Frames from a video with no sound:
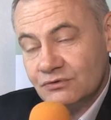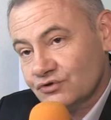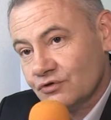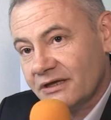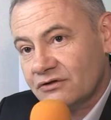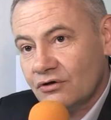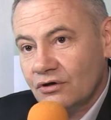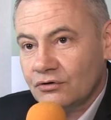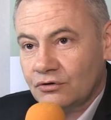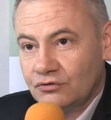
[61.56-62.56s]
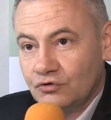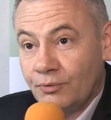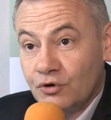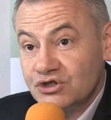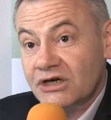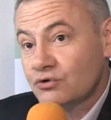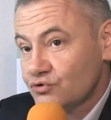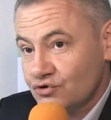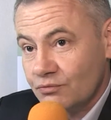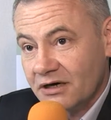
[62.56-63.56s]
consommateur euh, de projets
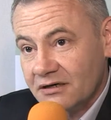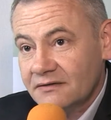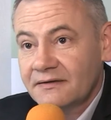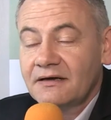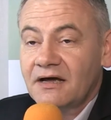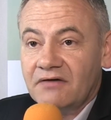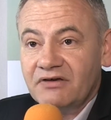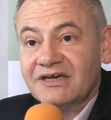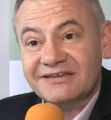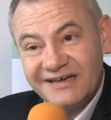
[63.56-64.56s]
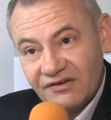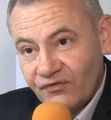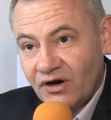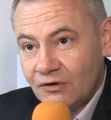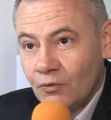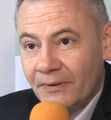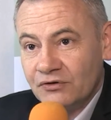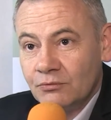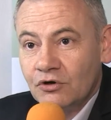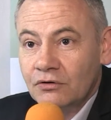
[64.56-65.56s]
coûts humains, avec un très fort
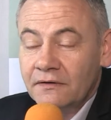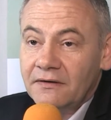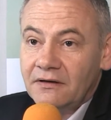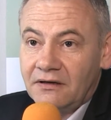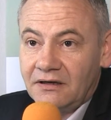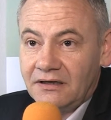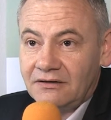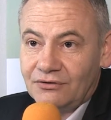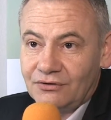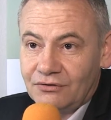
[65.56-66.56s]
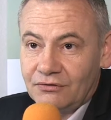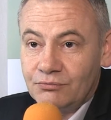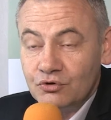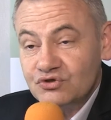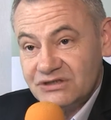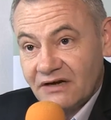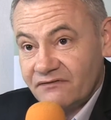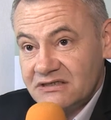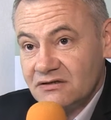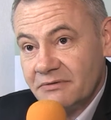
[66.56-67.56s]
accompagnement et euh, beaucoup de
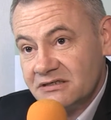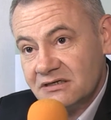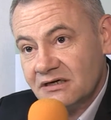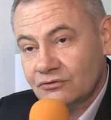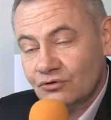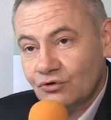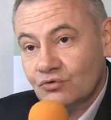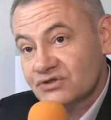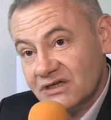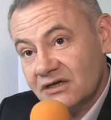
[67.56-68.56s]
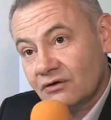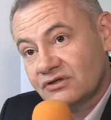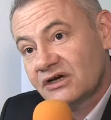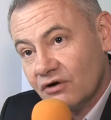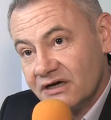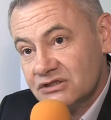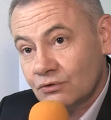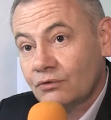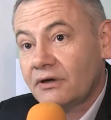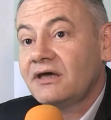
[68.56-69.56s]
services en matière de conseils en
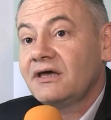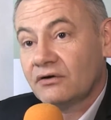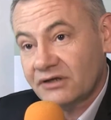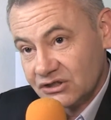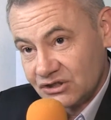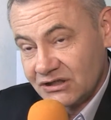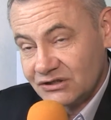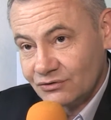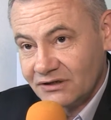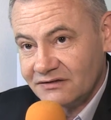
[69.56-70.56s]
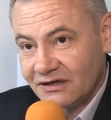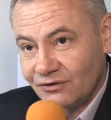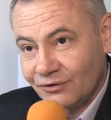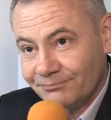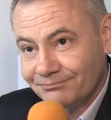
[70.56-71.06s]
décoration et en architecture d'intérieur.